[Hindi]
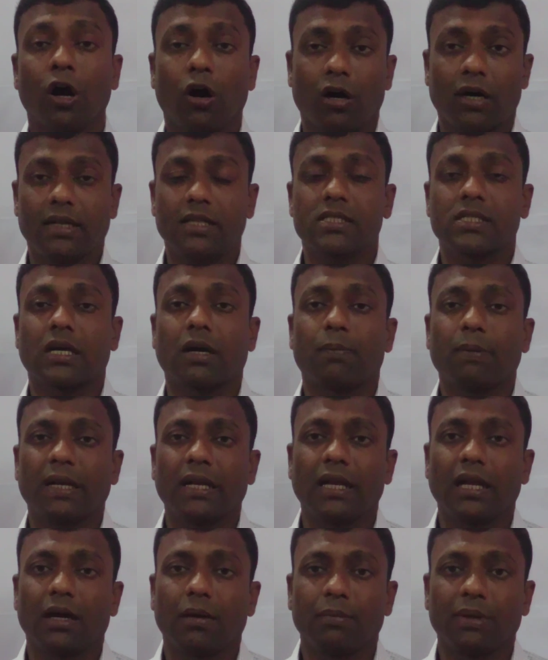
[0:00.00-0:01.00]
और इसका
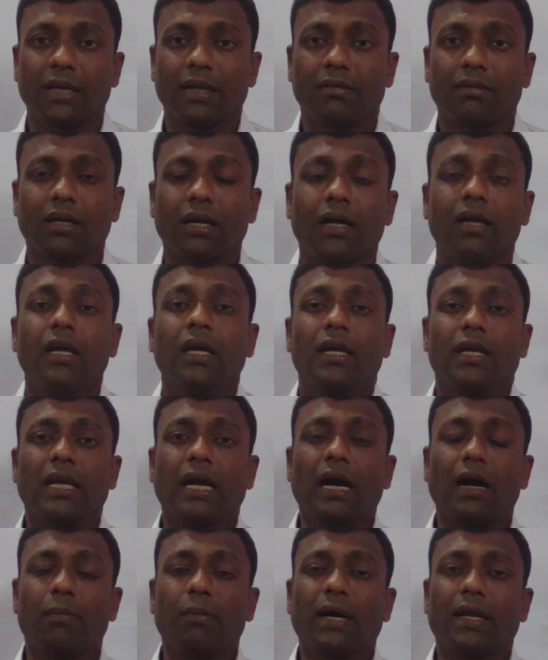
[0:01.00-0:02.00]
परिणाम ये था कि
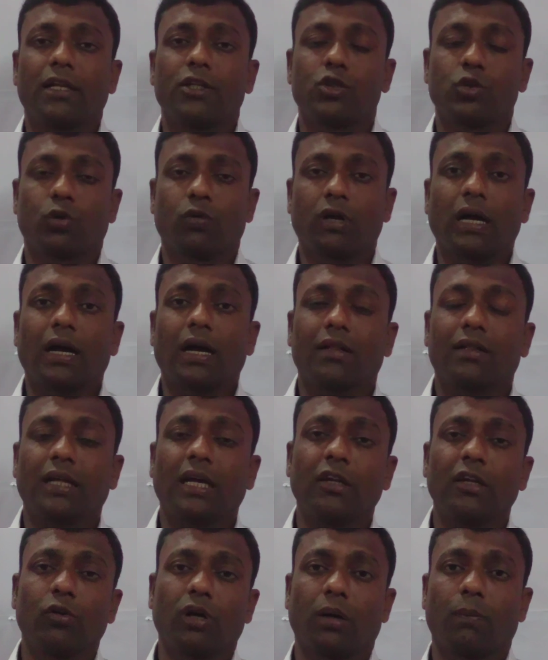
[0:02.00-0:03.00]
हमारे जो
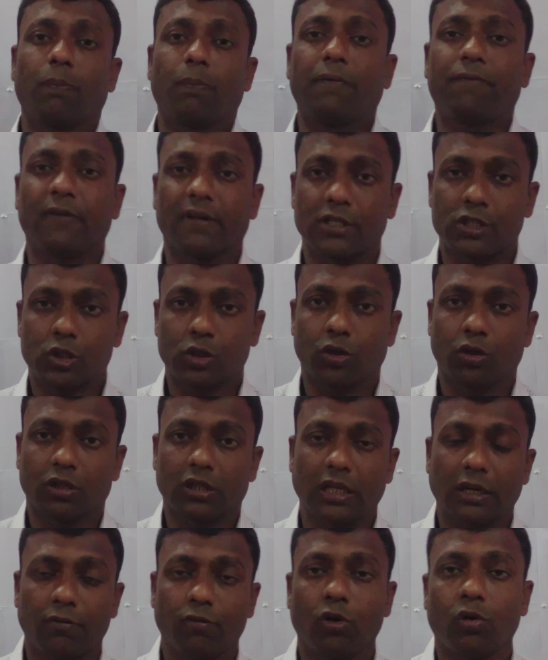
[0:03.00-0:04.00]
खाद्यान्नों का बफर स्टॉक
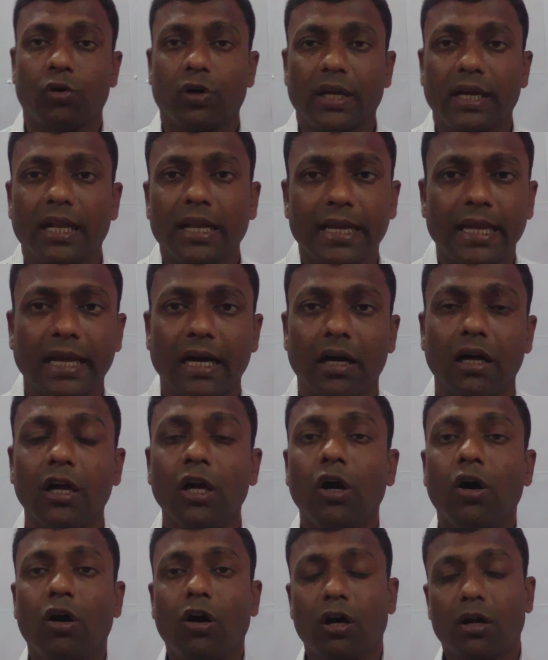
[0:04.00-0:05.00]
था वो हिल गया
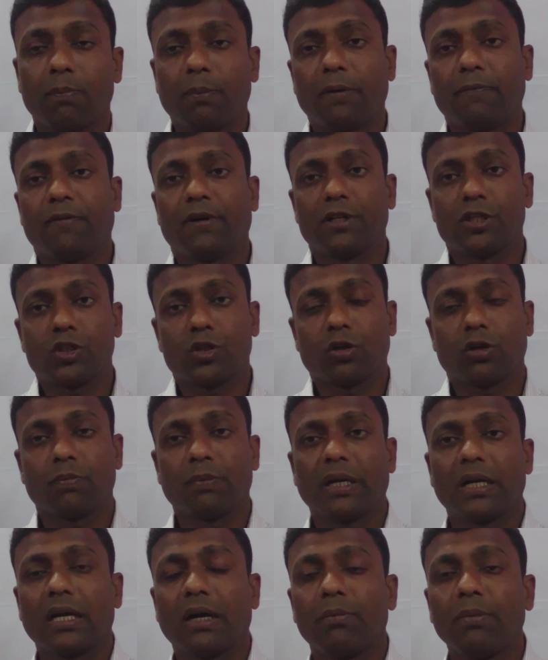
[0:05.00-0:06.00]
और बफर स्टॉक
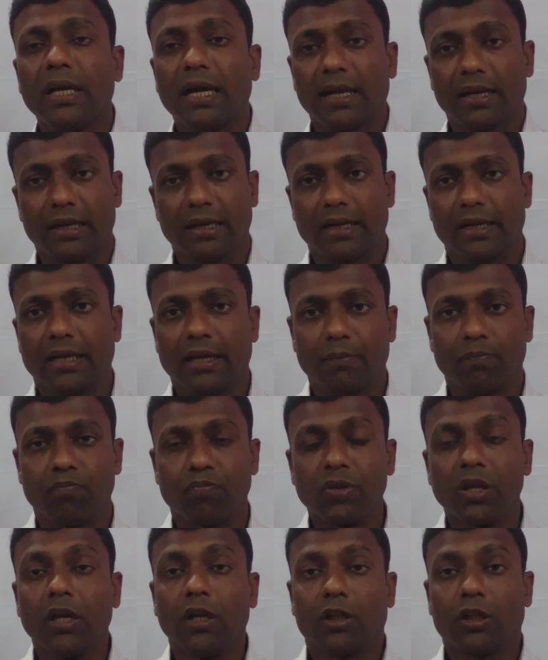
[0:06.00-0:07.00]
में कमी आने लगे
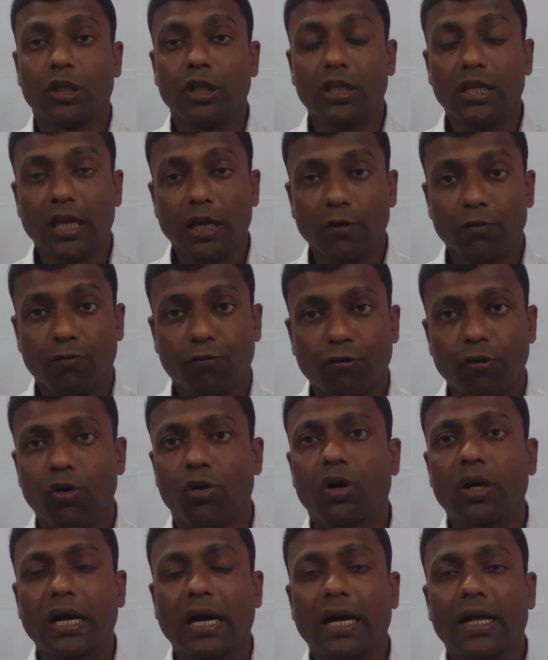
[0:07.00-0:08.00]
तो ये वो
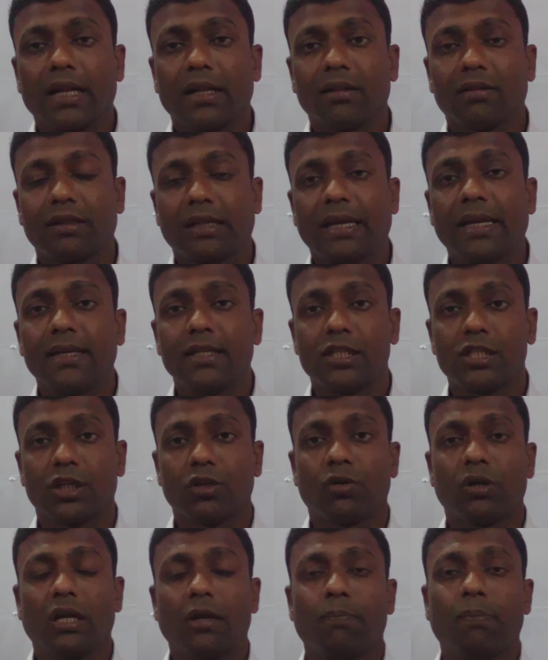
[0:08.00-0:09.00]
कारण थे
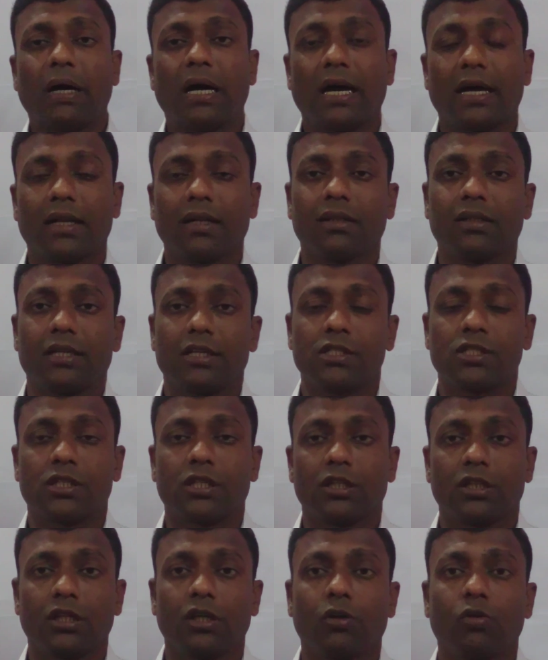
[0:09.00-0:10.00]
जिन्होंने भारत की
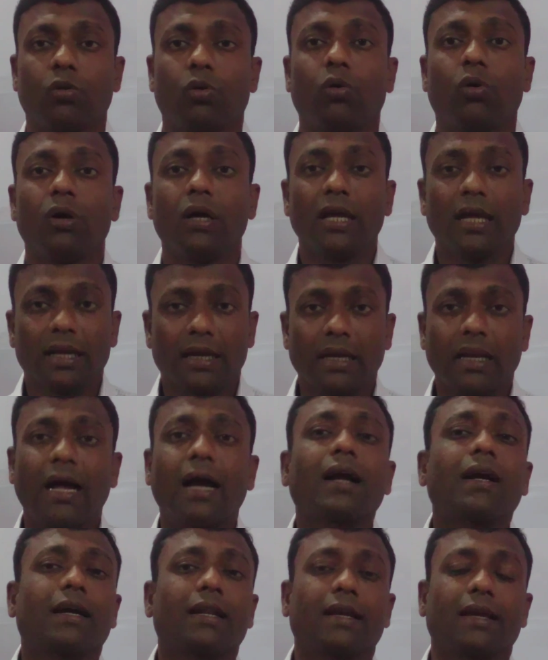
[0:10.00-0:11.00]
स्थिति को हिला
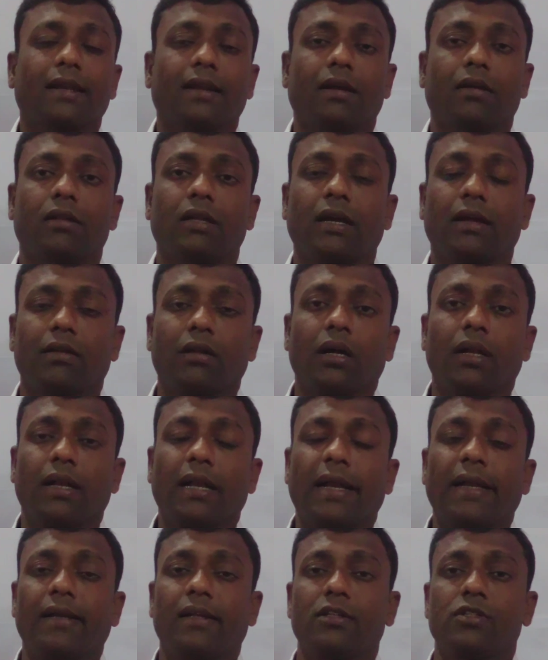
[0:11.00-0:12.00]
करके रख दिया था
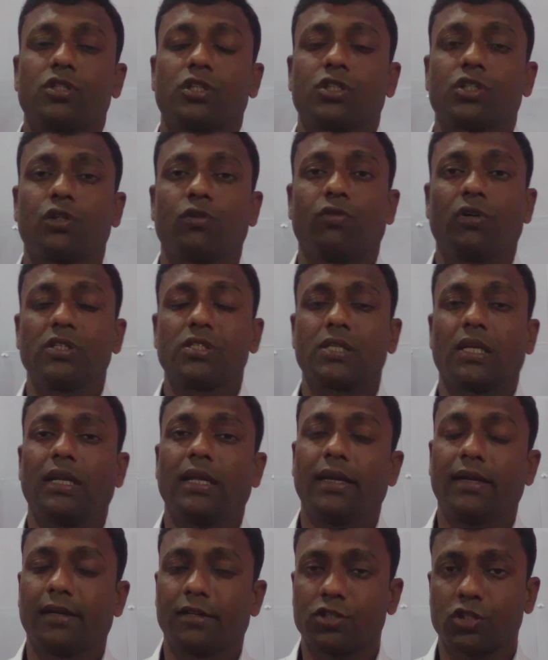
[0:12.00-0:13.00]
1961 से
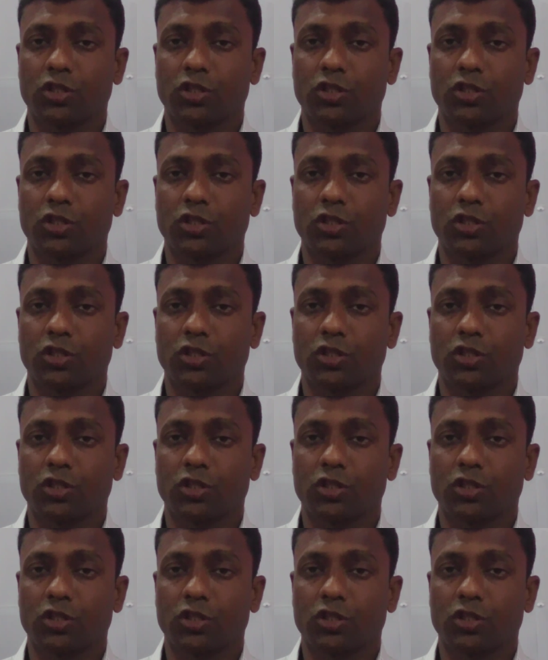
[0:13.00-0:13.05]
लेकर